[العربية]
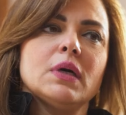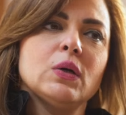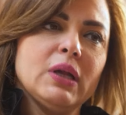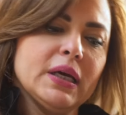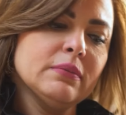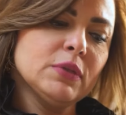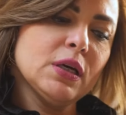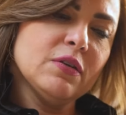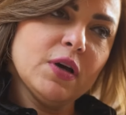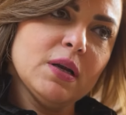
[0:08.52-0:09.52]
اول حاجه
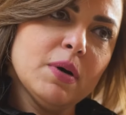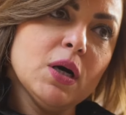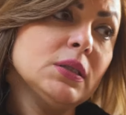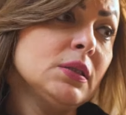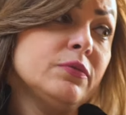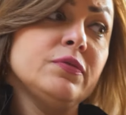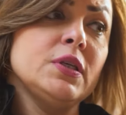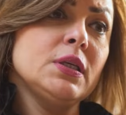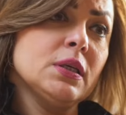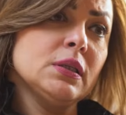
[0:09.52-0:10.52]
بنتعرف على بعض
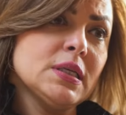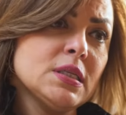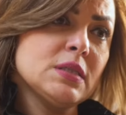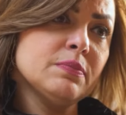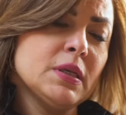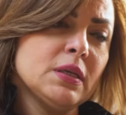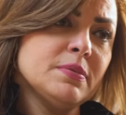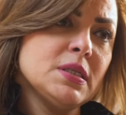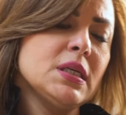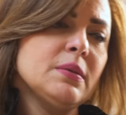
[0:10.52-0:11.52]
في ناس من اللي
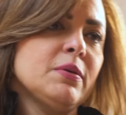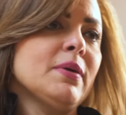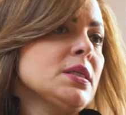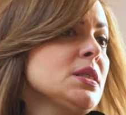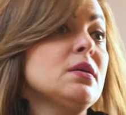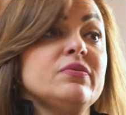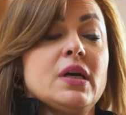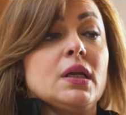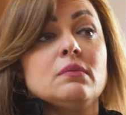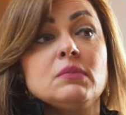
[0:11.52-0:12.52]
بتيجي بتبقى عايزه تعرف
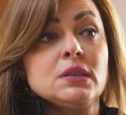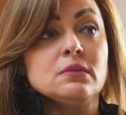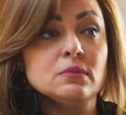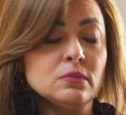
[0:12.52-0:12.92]
انا مين